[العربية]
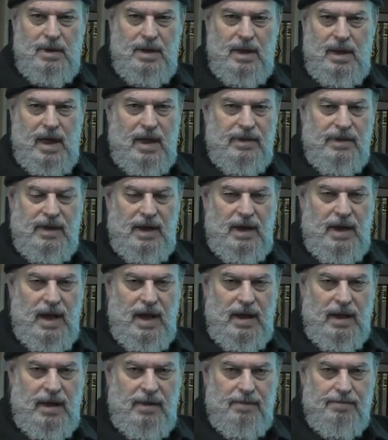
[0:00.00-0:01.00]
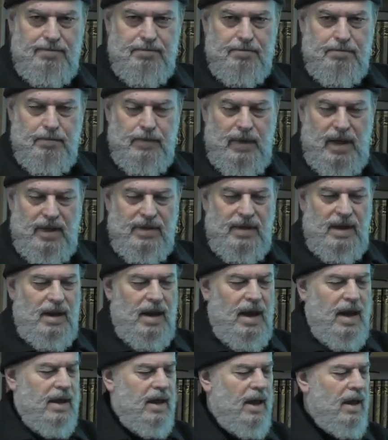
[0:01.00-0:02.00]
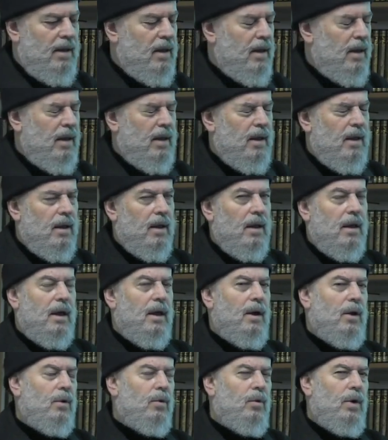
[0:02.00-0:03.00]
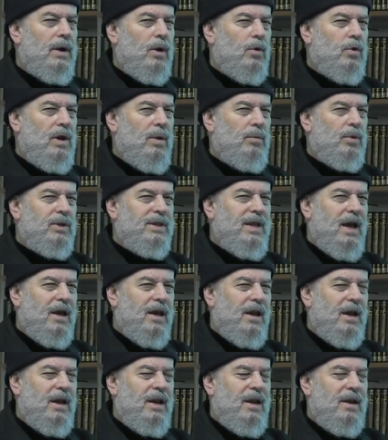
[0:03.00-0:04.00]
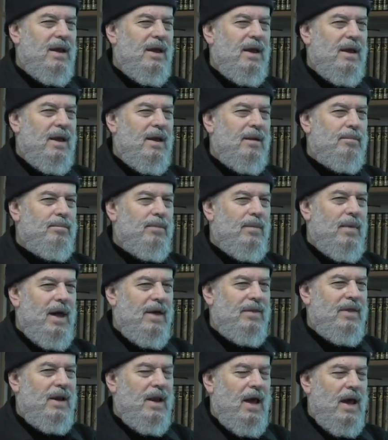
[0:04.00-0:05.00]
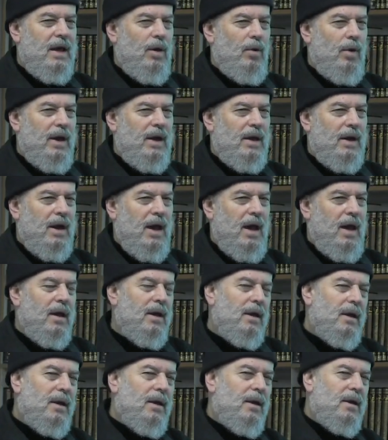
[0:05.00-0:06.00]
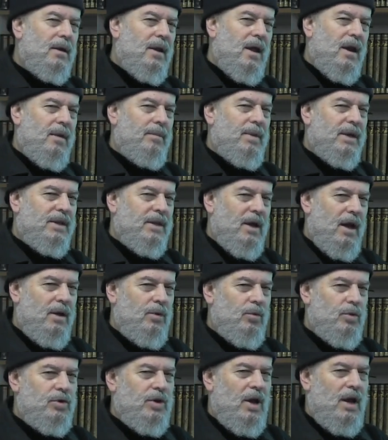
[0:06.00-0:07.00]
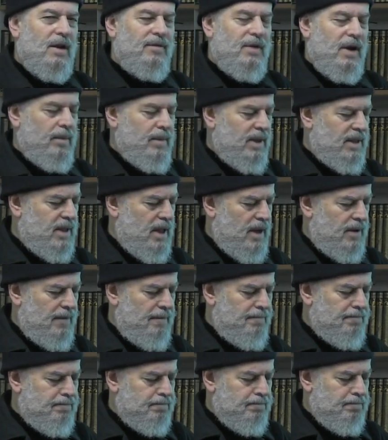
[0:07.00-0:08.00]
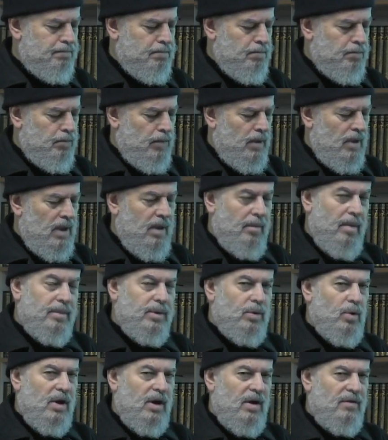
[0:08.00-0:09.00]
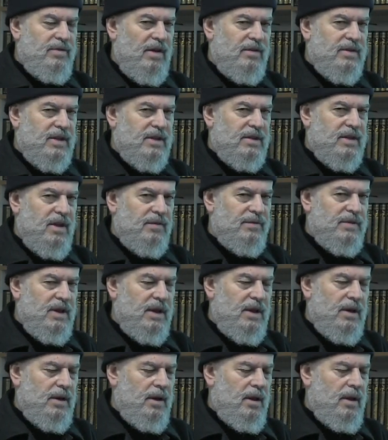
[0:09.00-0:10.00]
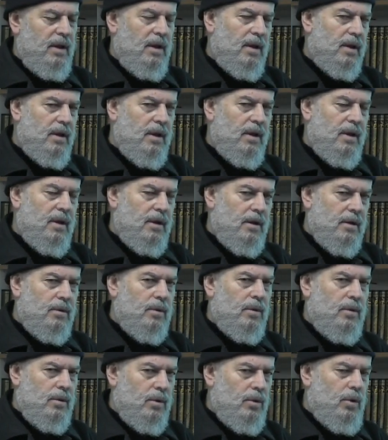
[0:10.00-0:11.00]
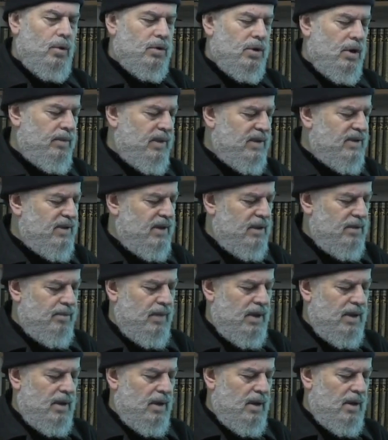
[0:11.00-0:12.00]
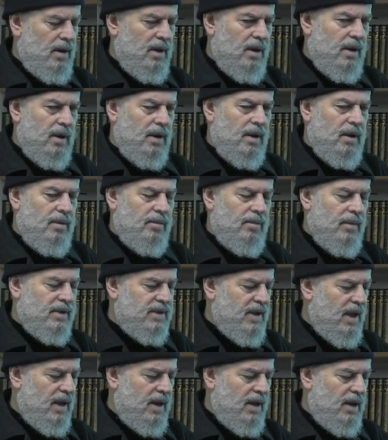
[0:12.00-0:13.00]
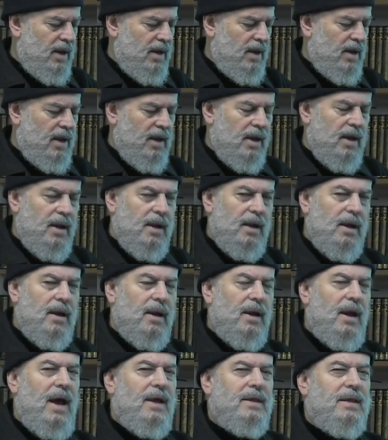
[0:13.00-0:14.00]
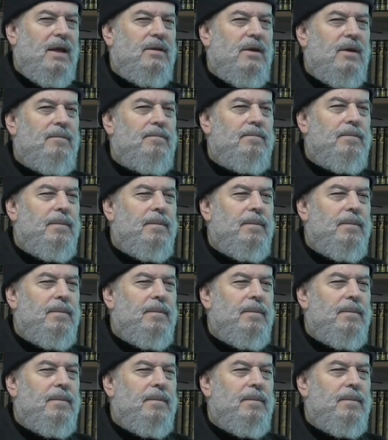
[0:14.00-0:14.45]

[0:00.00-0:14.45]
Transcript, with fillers: هذه الآية هذه الآية آه، واحنا كنا مدخرين هذه الآية وغيرها لرمضان وإن شاء الله في رمضان لما بتوقف درس التفسير آه، نعطي مزيد من مسائل العدد